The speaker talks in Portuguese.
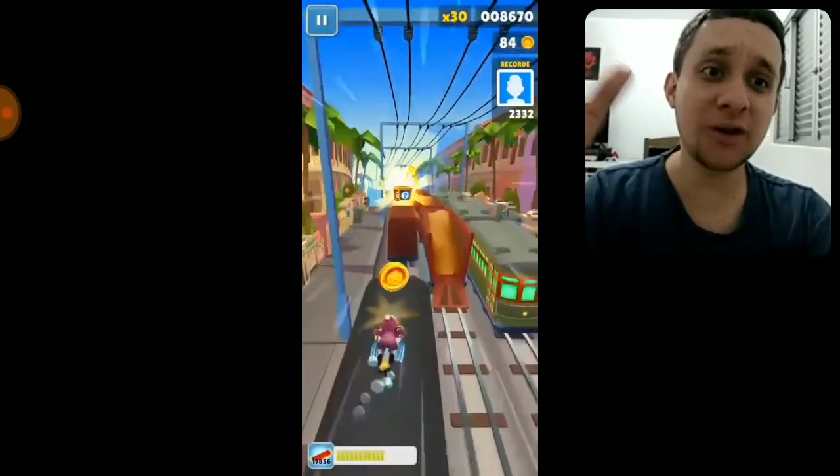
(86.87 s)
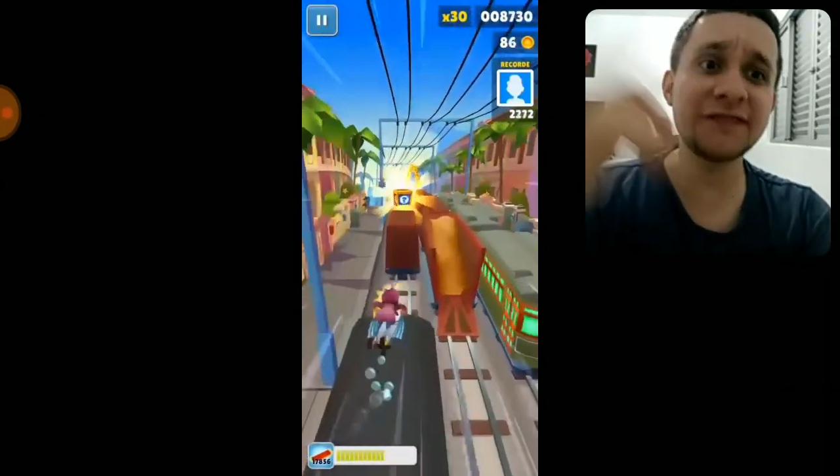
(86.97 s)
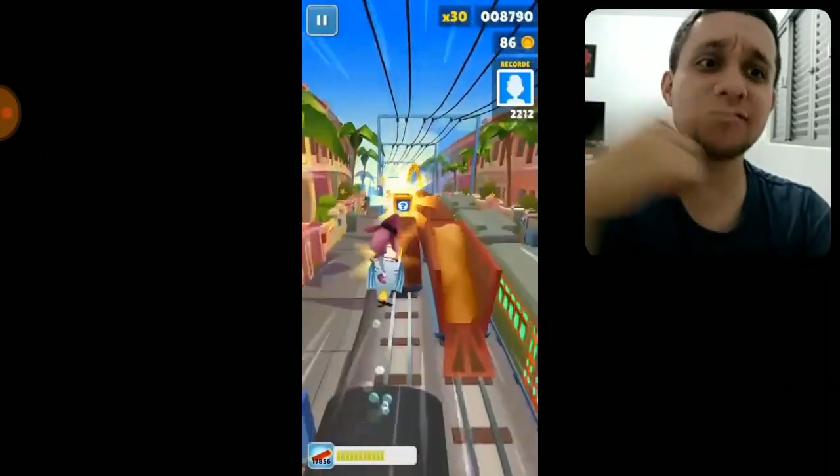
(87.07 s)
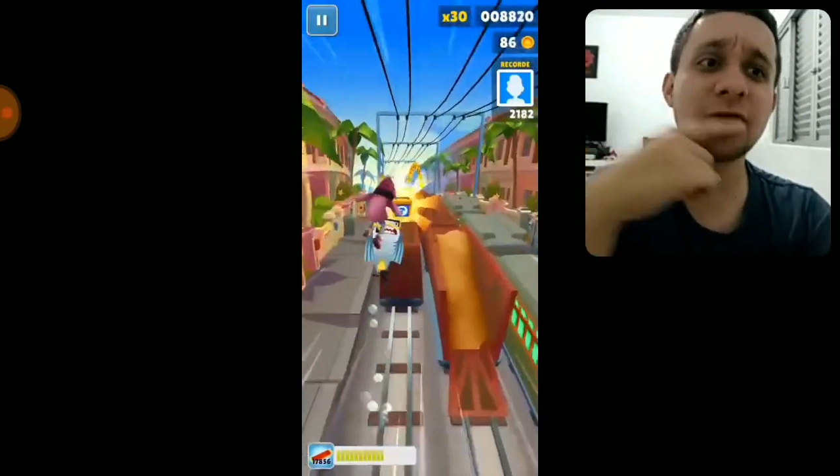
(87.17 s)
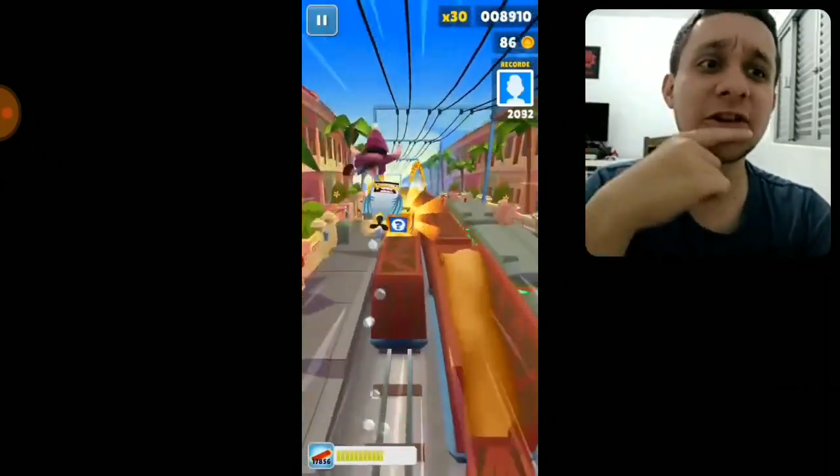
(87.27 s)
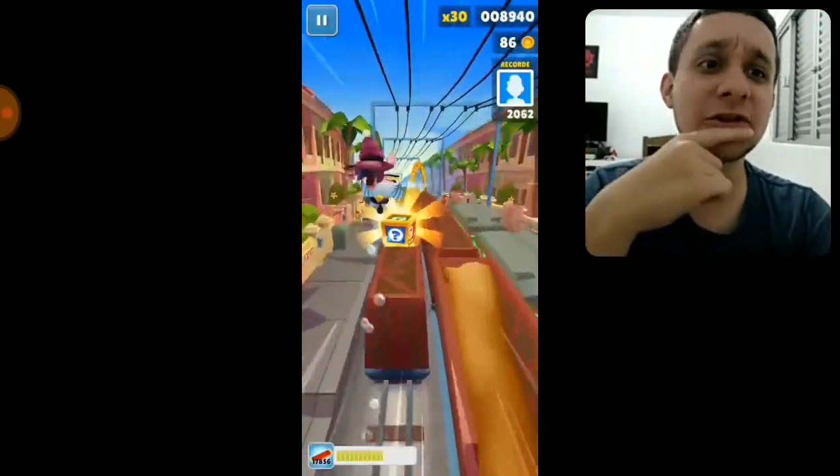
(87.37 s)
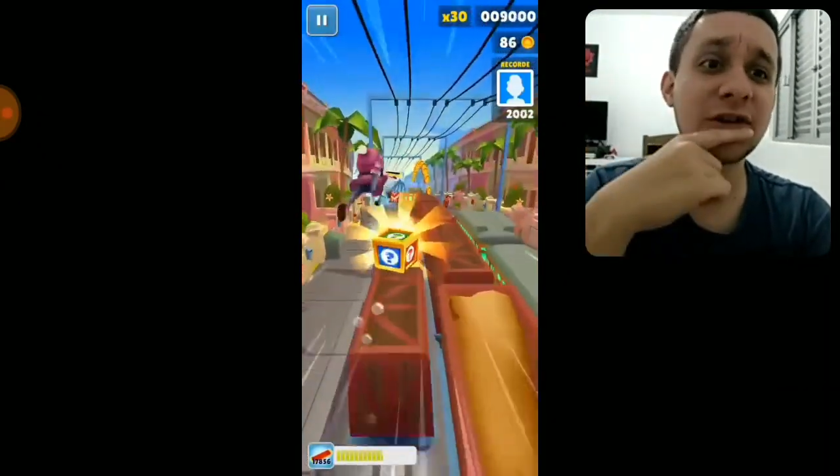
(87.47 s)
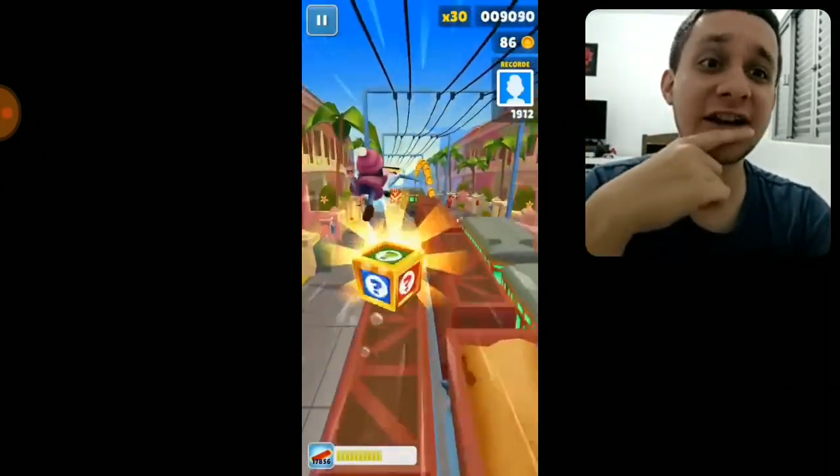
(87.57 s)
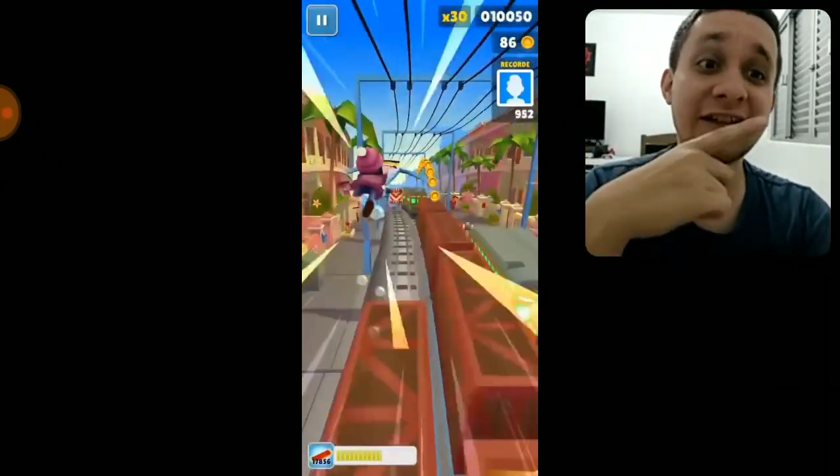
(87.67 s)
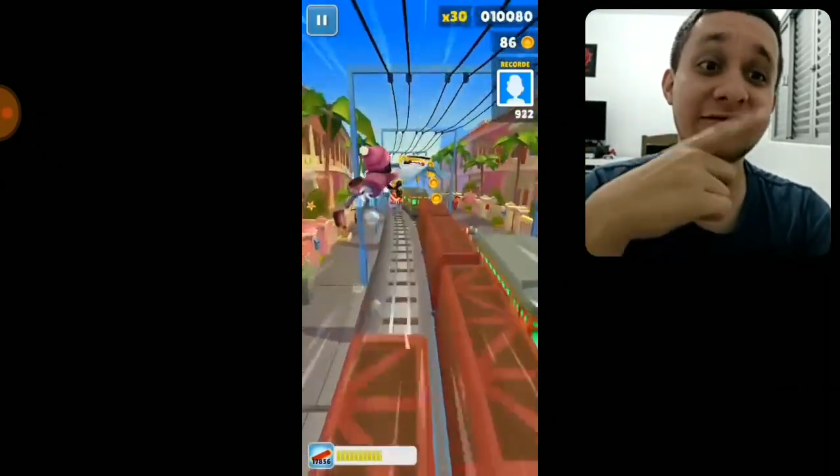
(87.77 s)
Ou a
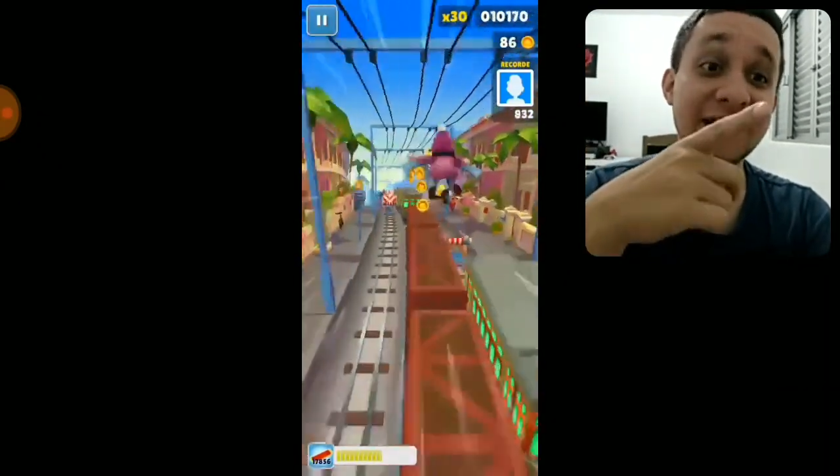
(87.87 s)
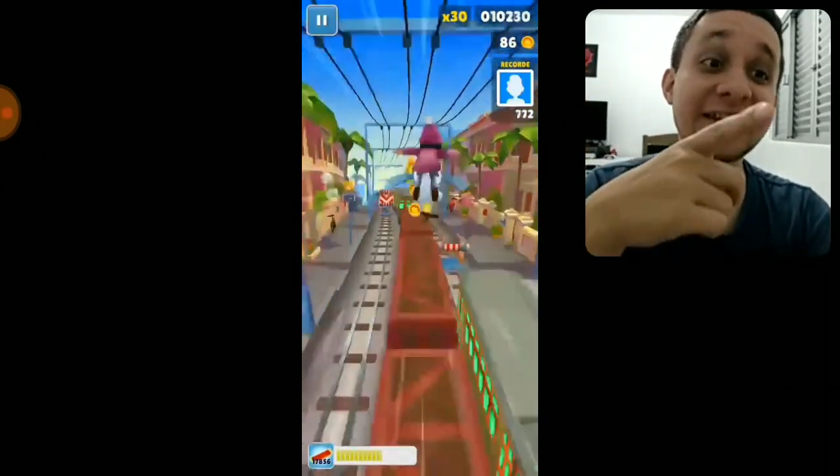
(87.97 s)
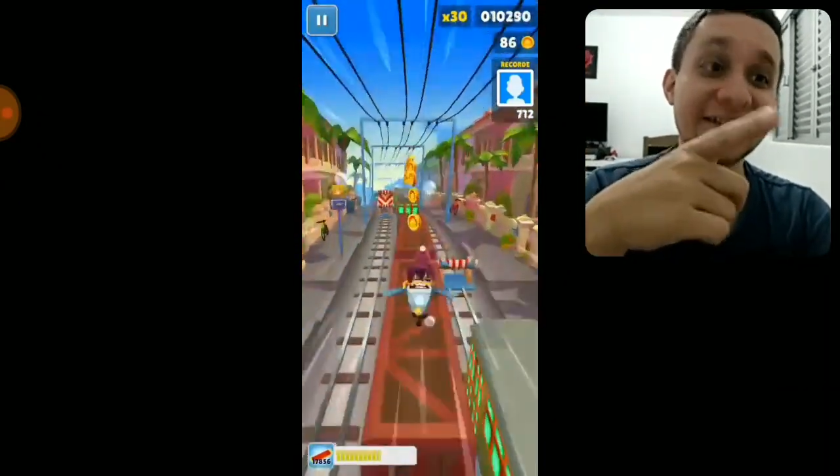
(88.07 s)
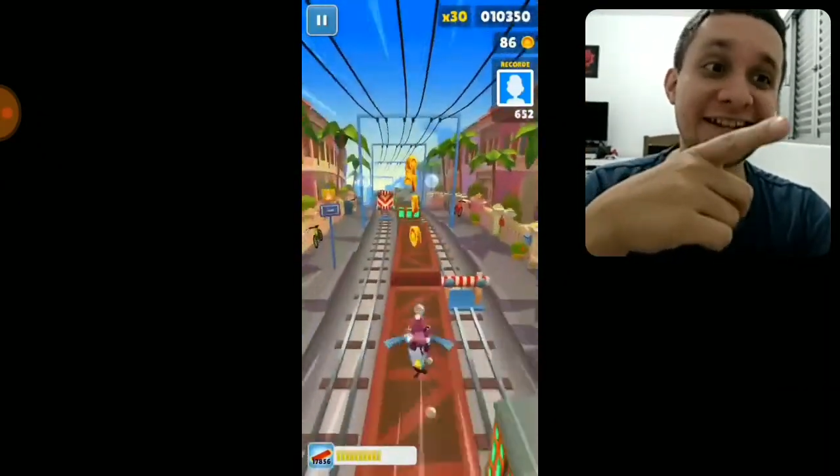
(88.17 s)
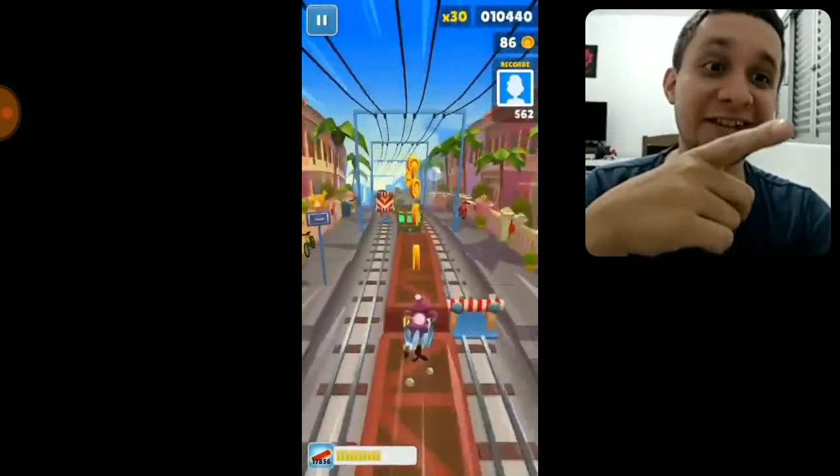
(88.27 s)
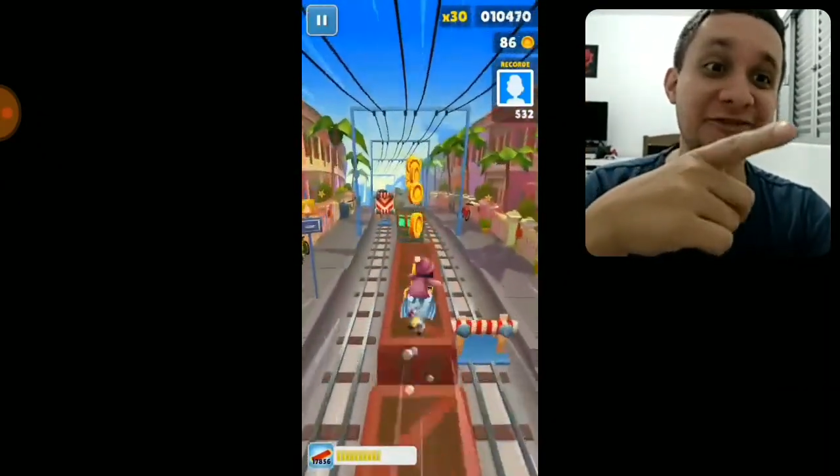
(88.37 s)
desenvolvedora vai lançar a